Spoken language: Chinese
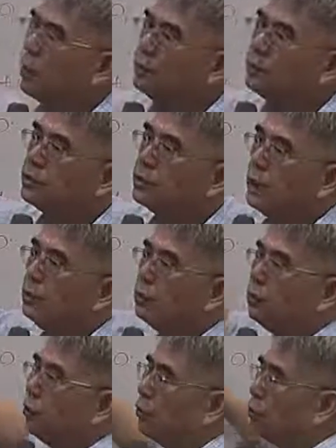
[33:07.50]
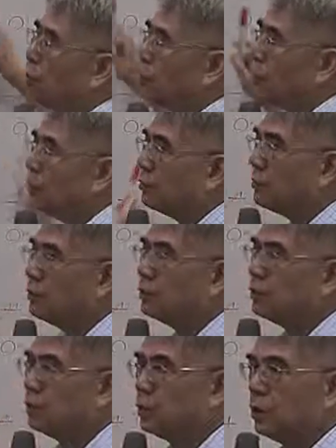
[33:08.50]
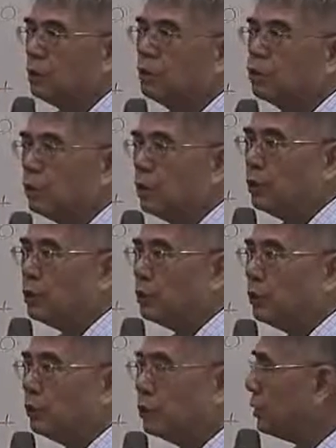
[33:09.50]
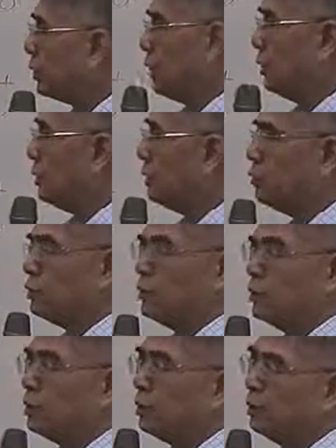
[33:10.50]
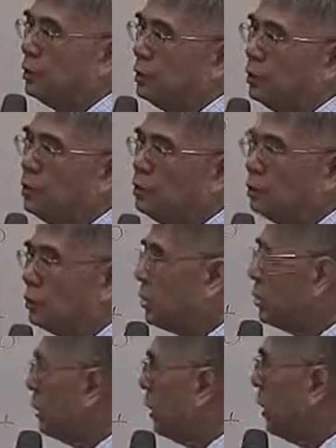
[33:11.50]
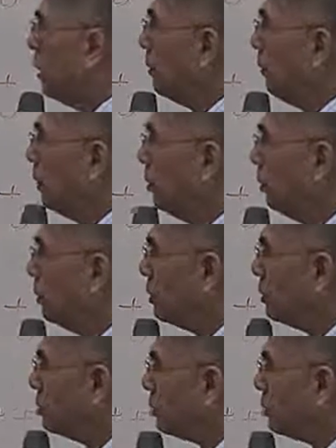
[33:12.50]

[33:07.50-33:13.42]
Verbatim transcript: n 次当中有多少次是得到你所要的结果？这典型就是一个你就是一个 binomial